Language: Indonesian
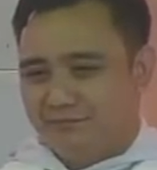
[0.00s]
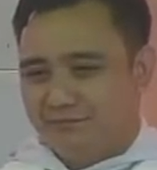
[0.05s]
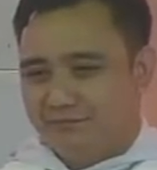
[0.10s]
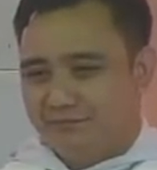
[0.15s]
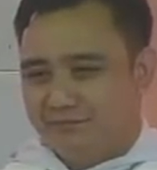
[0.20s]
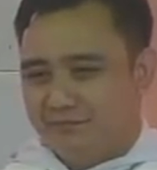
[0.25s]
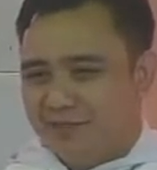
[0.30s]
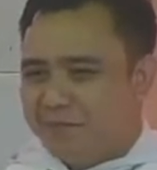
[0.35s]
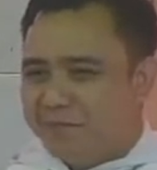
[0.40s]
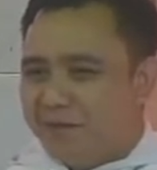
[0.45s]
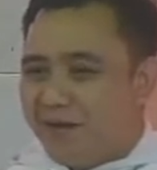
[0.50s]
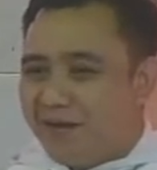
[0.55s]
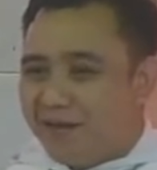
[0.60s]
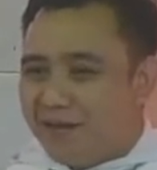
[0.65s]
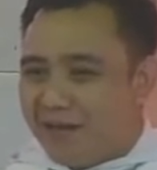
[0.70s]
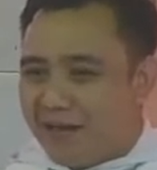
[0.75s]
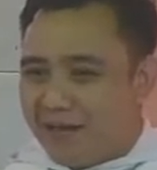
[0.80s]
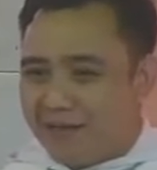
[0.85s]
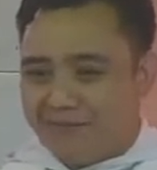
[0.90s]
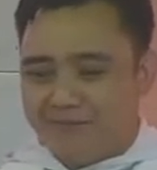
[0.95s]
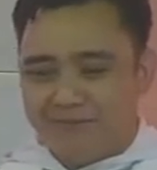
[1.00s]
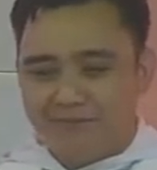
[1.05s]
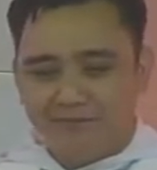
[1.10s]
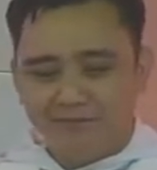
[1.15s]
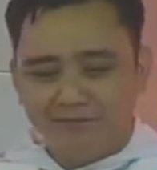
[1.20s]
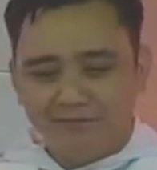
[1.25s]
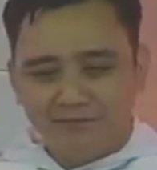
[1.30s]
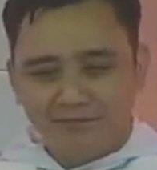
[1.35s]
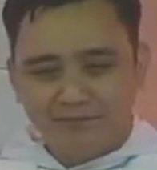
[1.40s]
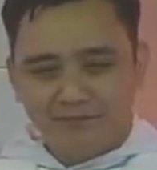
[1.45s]
Ini panggilan.
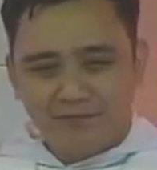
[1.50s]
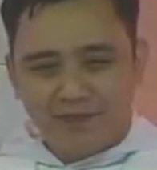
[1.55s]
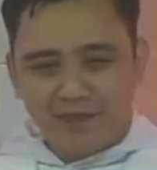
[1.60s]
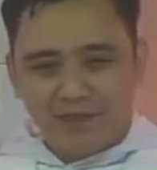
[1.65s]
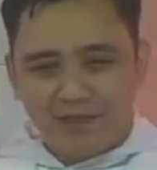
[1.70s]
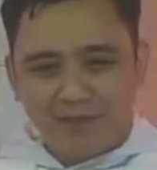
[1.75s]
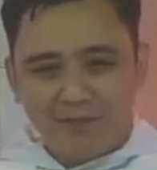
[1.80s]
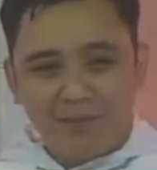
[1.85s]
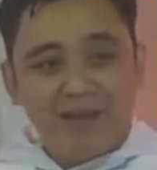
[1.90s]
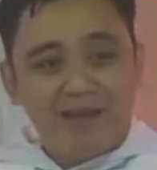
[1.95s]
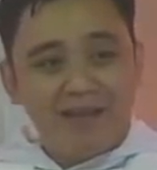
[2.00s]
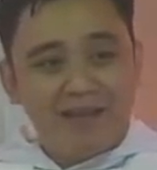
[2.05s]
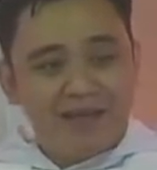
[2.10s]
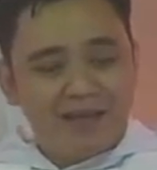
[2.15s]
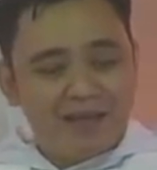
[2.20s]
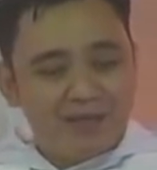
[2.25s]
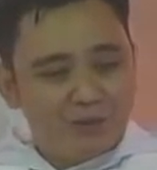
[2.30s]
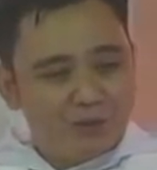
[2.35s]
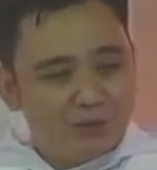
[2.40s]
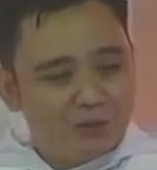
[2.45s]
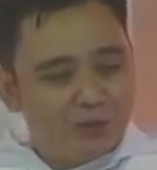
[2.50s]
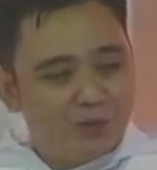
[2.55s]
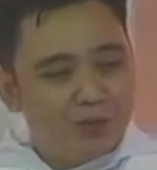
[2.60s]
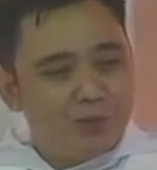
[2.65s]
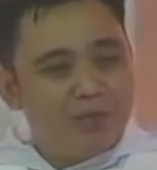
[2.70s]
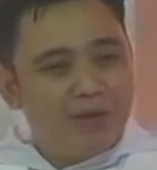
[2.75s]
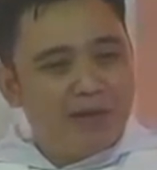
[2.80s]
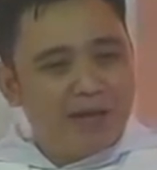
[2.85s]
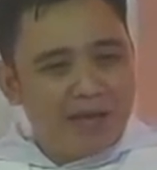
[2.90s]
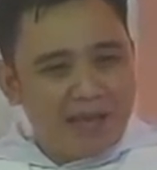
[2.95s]
Ya, panggilan untuk
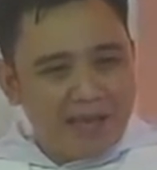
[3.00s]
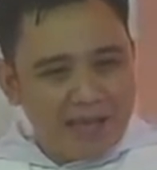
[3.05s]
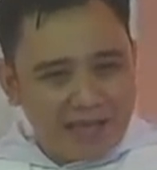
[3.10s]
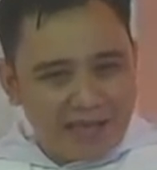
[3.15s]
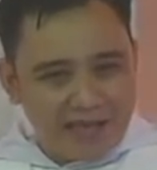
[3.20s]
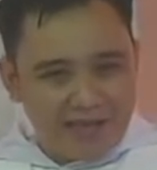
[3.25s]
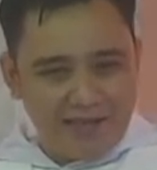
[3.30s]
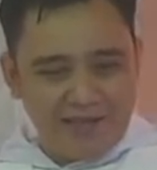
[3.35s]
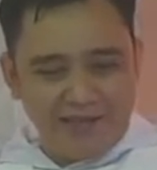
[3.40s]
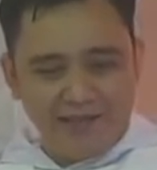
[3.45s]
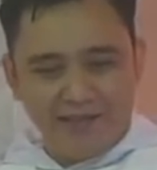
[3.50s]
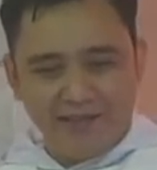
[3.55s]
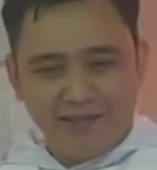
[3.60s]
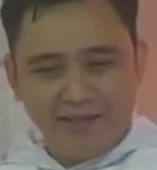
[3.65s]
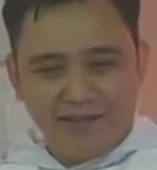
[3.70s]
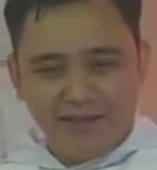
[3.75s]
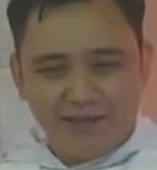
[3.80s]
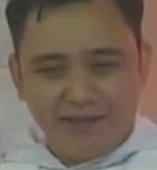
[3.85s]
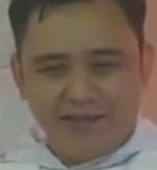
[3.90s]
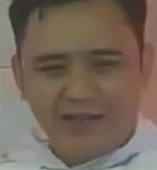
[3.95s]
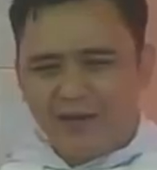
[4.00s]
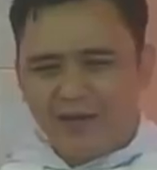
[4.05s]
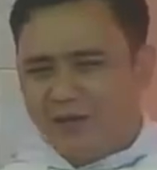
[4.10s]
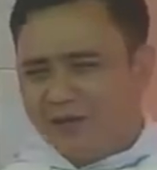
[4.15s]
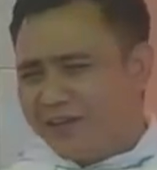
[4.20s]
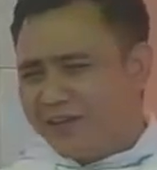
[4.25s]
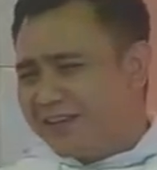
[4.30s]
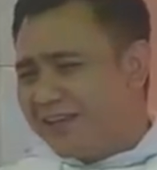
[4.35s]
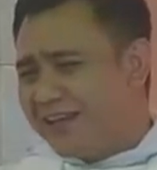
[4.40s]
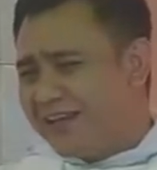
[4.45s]
melayani. Dan kalau
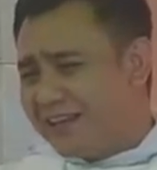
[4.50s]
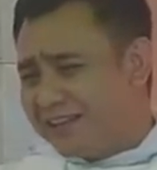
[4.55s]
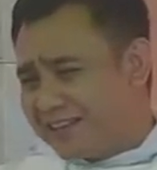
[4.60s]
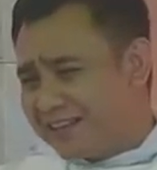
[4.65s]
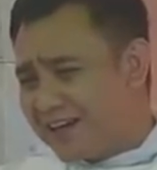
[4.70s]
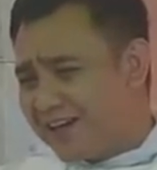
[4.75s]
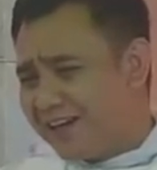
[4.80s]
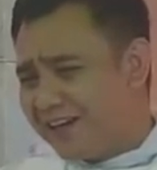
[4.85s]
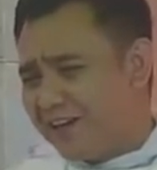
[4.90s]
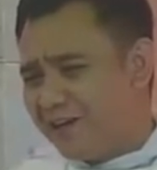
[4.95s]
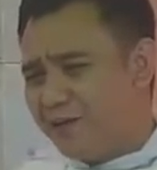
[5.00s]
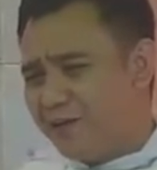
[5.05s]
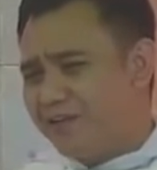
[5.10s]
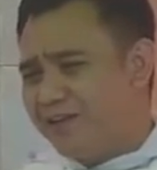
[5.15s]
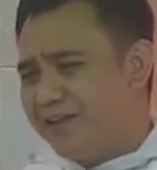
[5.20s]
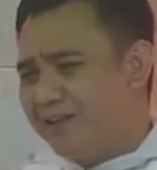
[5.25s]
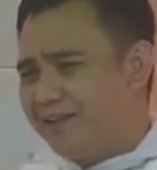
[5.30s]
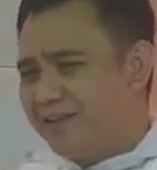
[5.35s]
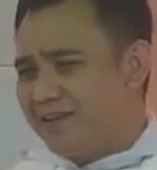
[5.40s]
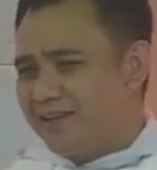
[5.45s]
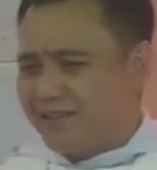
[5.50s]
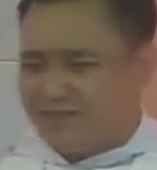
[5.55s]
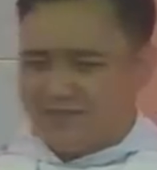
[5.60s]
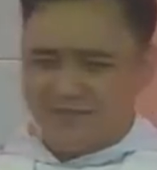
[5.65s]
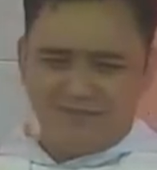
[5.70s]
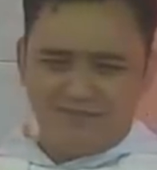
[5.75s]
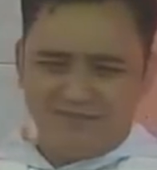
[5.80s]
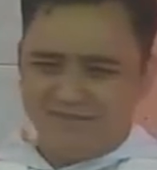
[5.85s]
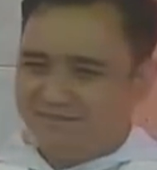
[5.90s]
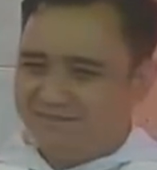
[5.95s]
kita lihat track record kita
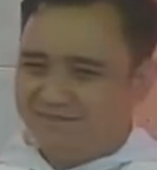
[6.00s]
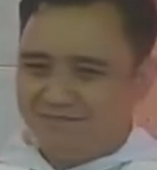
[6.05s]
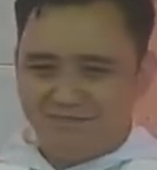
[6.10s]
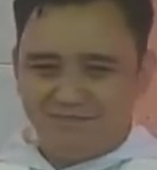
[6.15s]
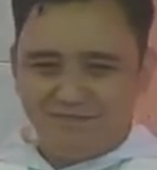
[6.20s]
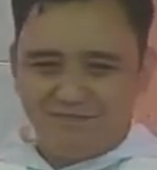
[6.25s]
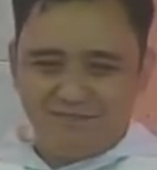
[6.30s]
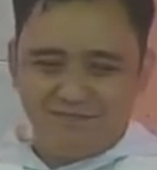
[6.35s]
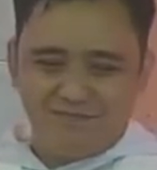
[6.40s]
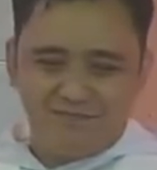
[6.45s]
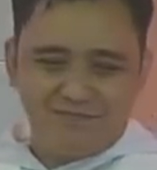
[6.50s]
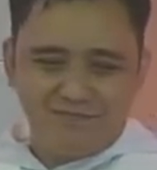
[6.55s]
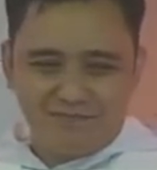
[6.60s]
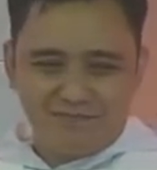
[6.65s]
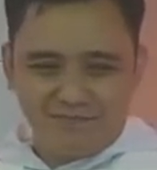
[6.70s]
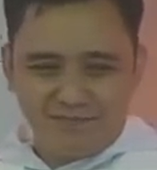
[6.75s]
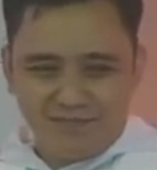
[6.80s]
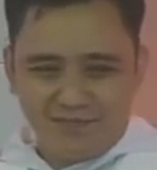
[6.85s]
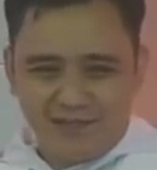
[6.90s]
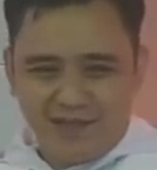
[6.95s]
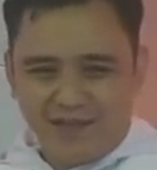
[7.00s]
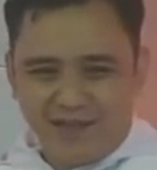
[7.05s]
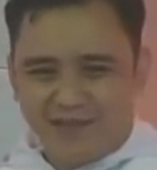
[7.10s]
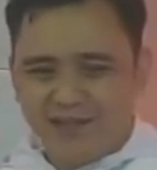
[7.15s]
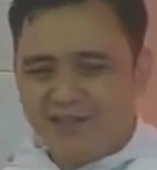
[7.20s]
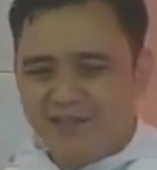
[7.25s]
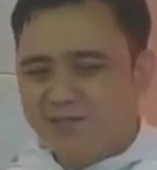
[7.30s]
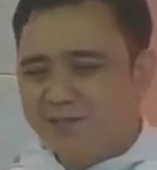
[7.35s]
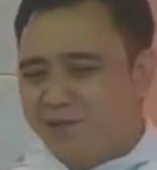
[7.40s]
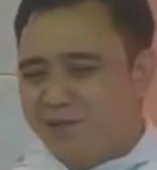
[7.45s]
Ya kita
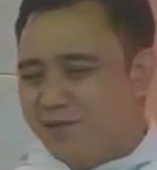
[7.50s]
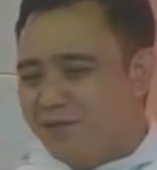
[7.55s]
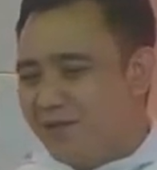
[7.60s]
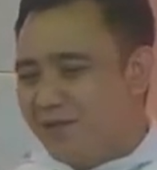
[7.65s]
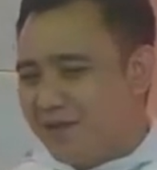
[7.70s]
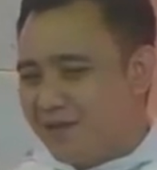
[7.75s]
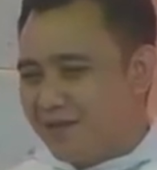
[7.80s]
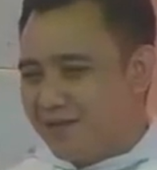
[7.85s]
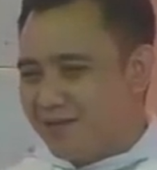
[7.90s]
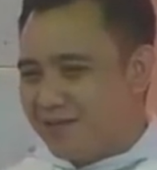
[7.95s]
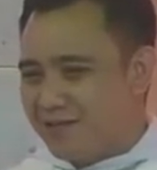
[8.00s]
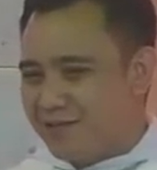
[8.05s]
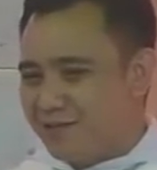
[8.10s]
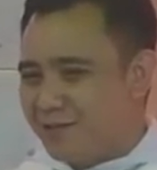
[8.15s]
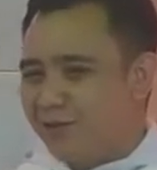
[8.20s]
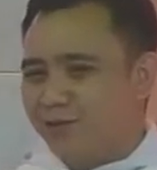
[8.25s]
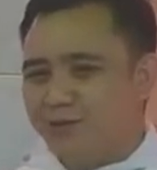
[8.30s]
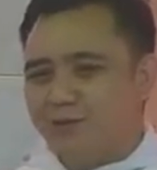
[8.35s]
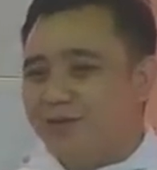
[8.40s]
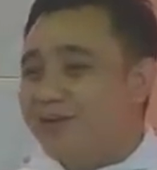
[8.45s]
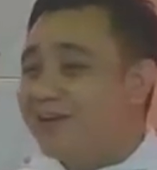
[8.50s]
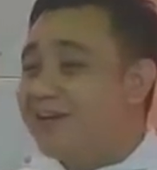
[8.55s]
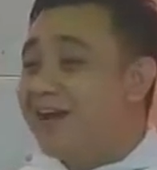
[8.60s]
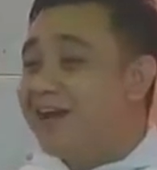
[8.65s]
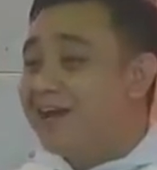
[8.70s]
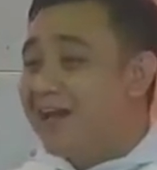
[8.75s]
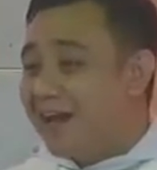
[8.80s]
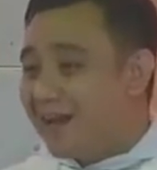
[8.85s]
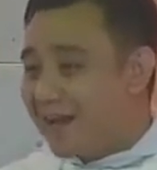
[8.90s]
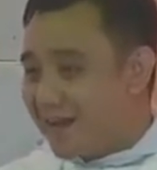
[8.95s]
semua juga suatu
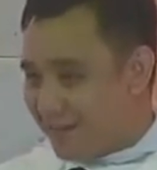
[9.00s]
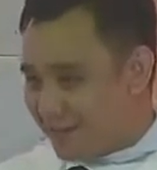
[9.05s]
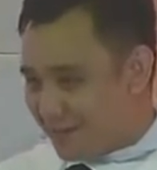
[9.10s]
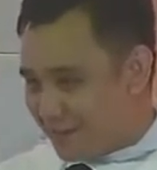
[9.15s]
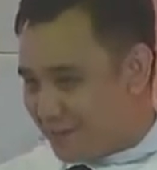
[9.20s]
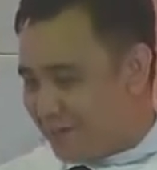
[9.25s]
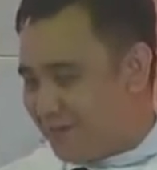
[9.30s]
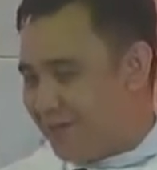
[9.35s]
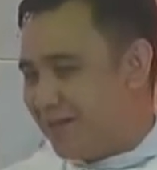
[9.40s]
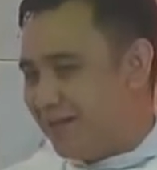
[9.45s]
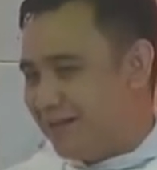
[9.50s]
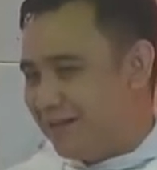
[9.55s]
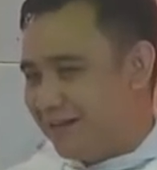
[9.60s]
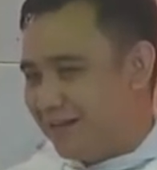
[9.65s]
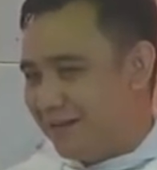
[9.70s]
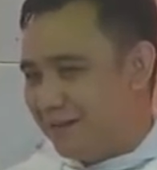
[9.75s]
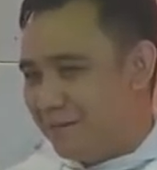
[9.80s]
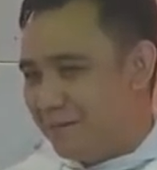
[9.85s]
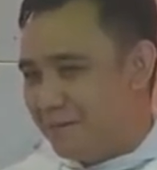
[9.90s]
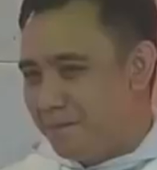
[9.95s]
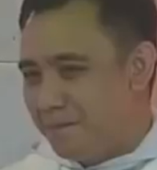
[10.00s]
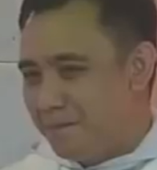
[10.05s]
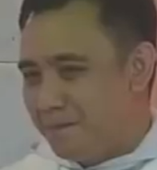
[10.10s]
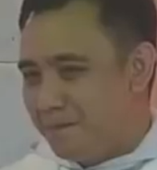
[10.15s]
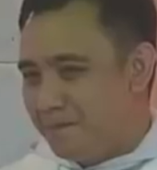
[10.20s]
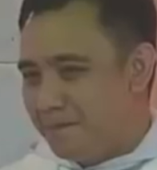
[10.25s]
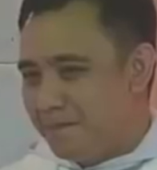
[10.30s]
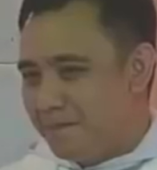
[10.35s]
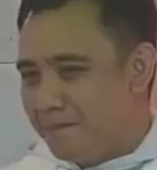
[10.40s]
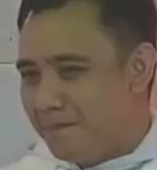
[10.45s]
kegagalan sebenarnya.
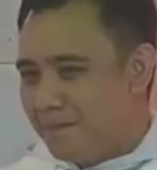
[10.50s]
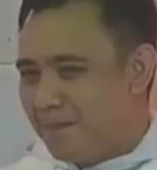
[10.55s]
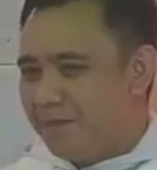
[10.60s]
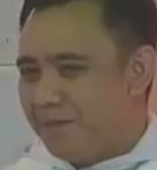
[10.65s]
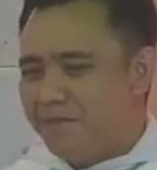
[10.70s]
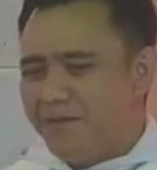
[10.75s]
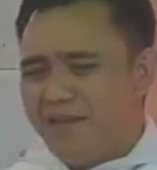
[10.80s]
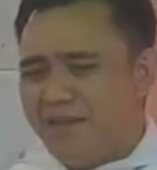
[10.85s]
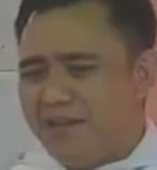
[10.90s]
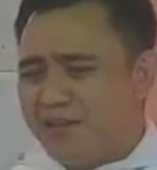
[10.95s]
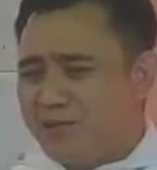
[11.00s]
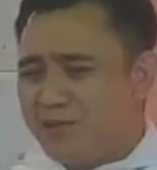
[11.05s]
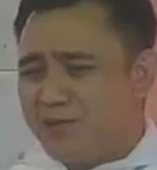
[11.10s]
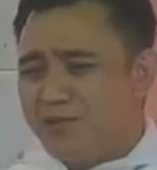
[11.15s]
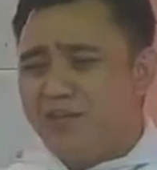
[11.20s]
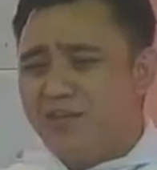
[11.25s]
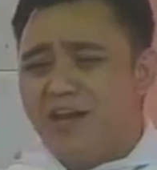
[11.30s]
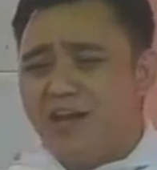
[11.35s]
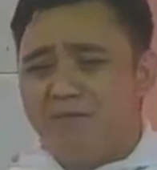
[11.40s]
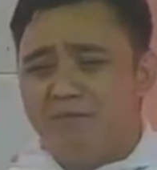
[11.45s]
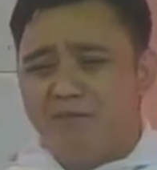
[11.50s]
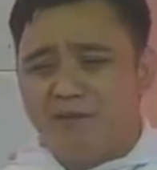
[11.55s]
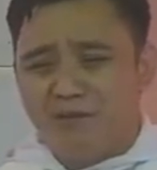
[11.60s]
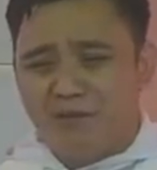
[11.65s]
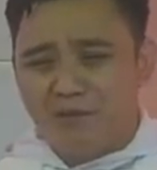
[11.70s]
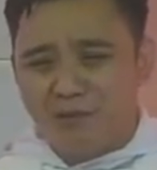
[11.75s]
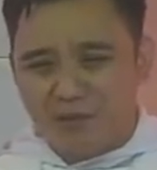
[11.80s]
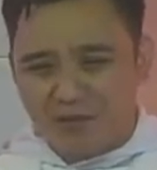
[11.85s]
Tapi Yesus nggak peduli.